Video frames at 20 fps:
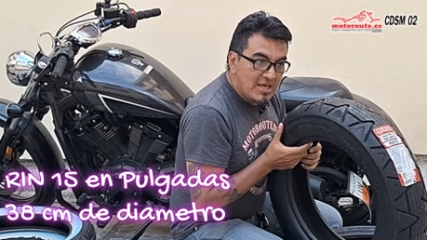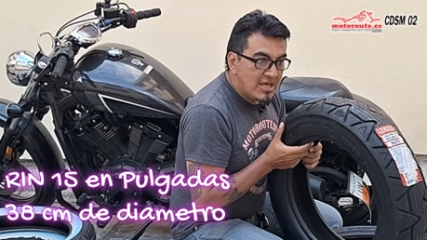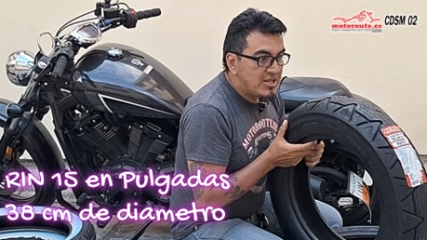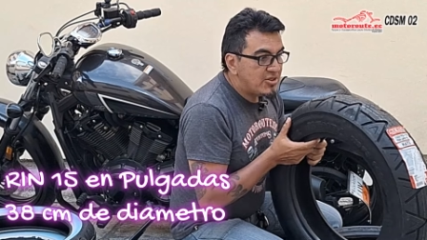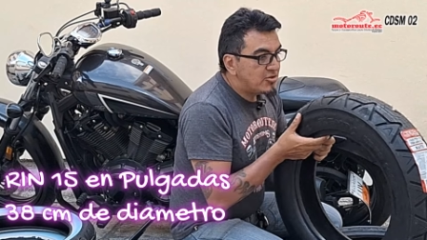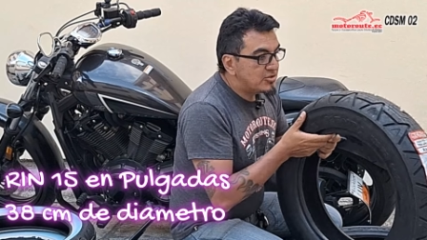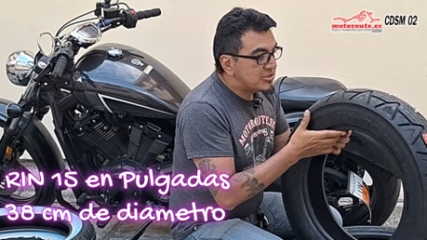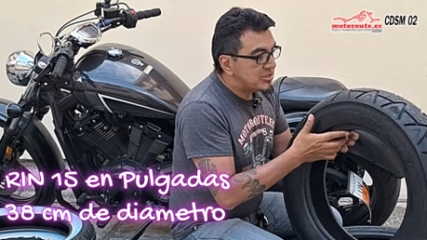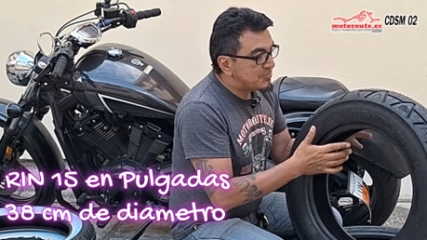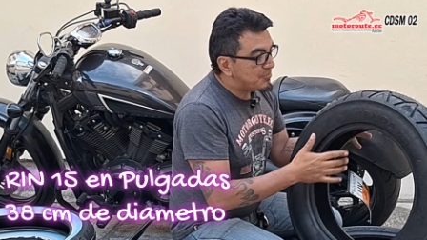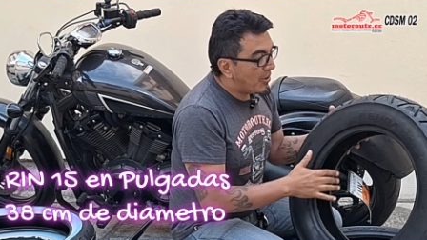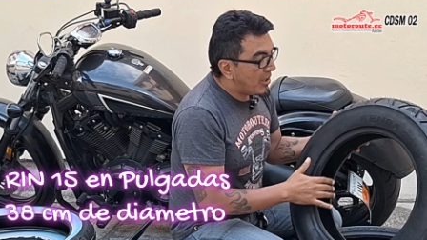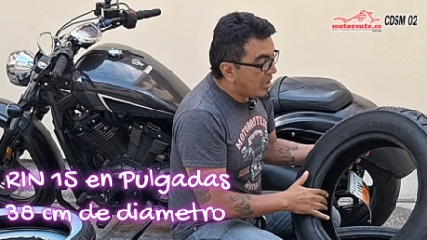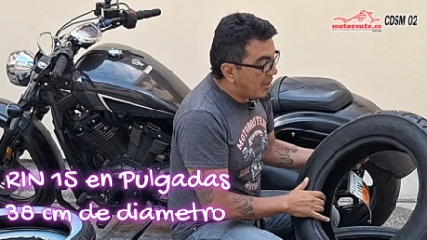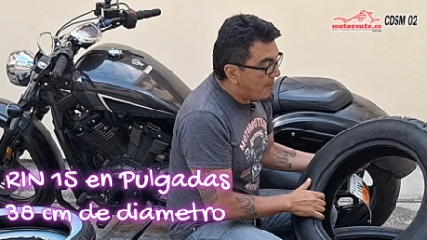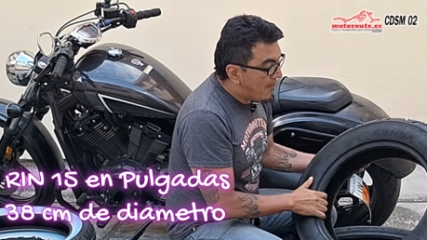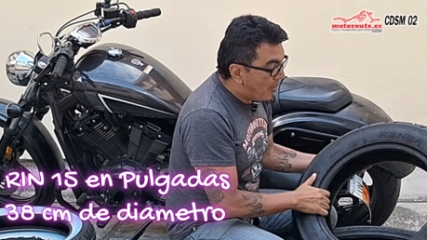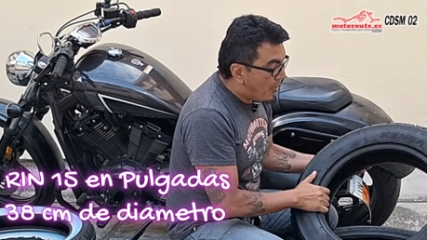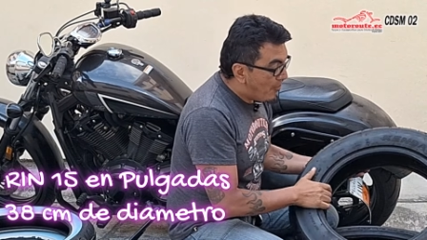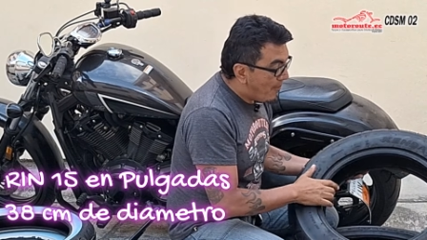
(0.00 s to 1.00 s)
Entonces, por
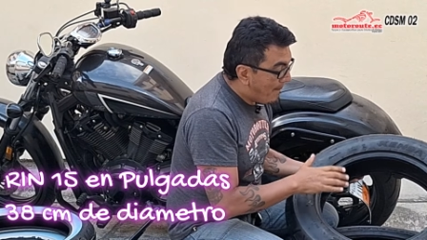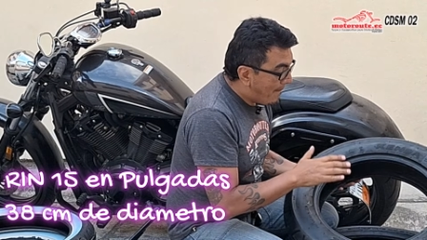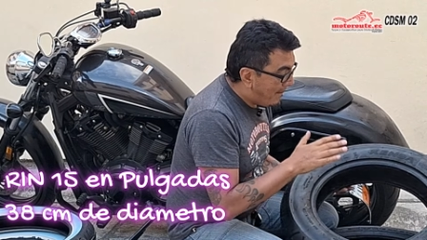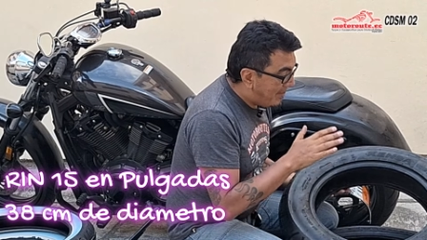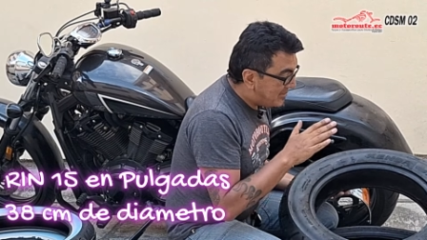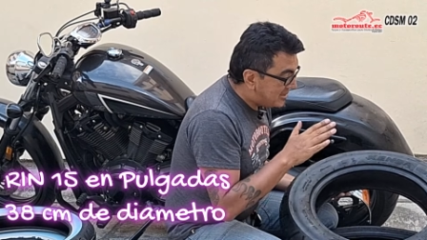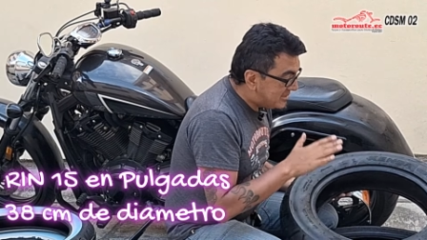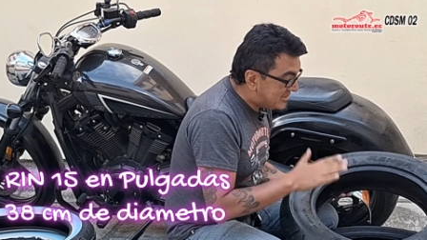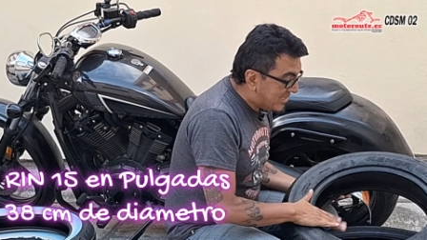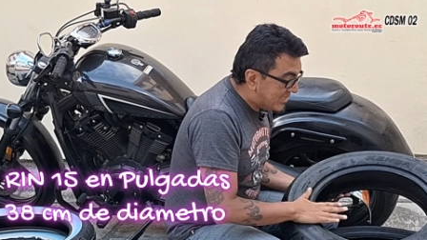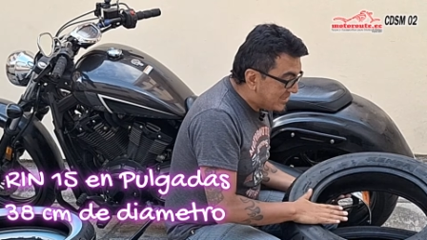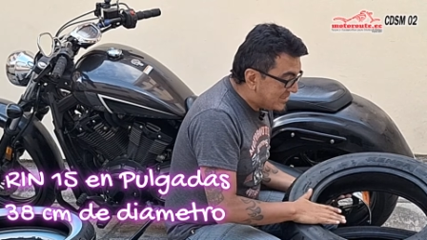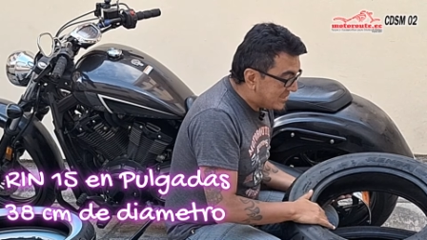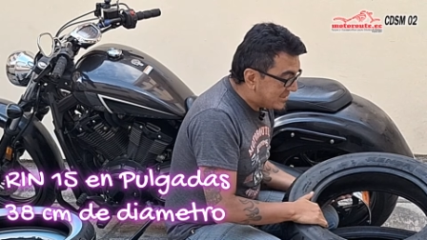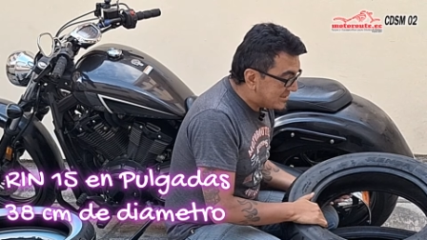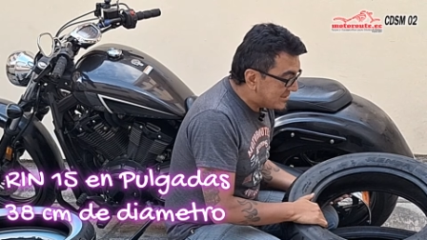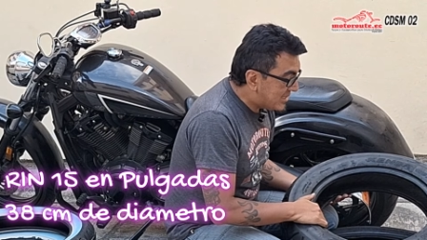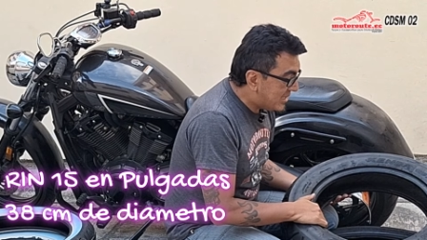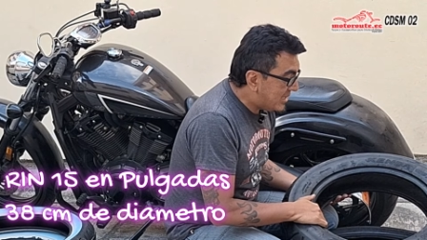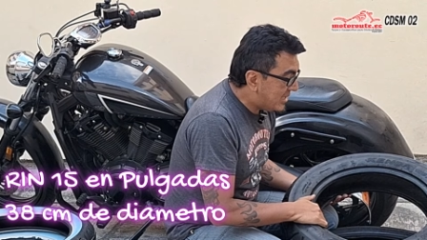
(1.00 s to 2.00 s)
ejemplo,
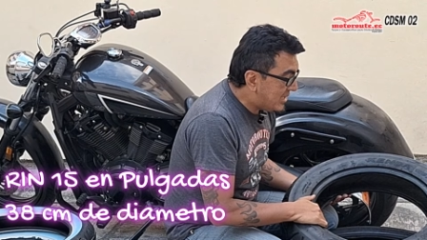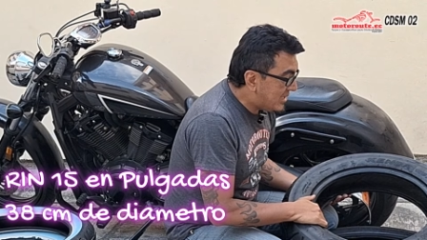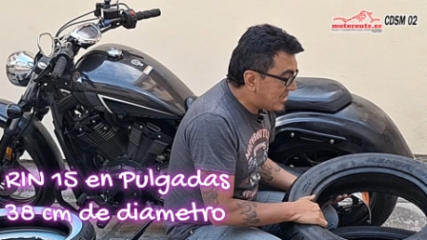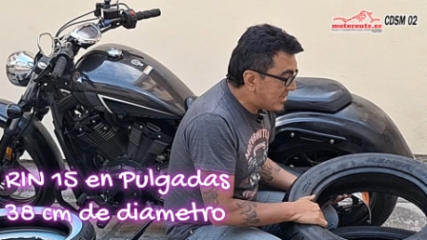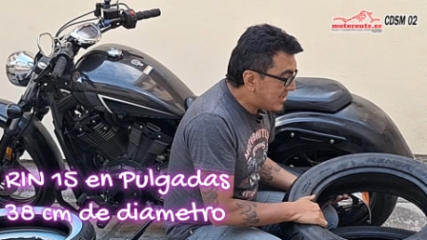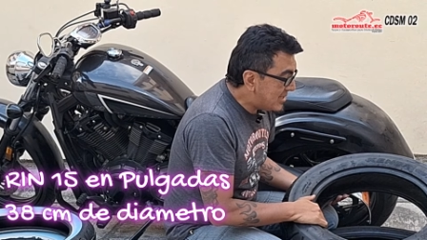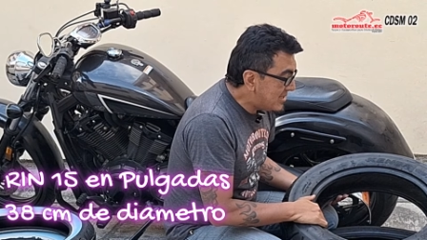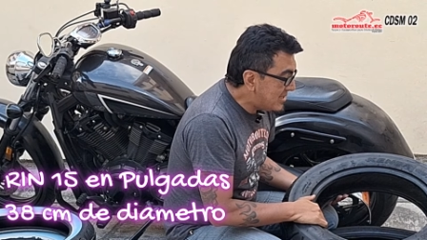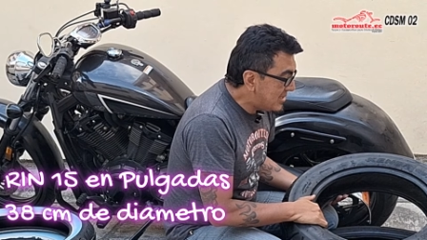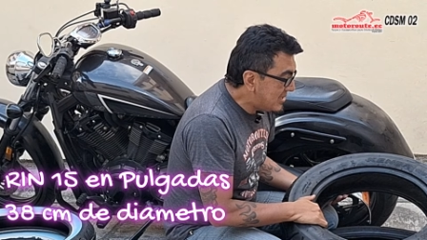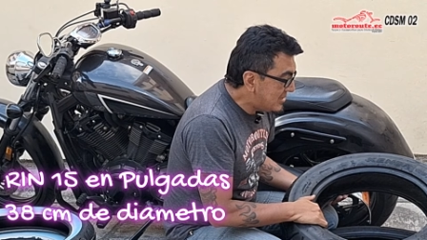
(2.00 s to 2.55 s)
llantas de ring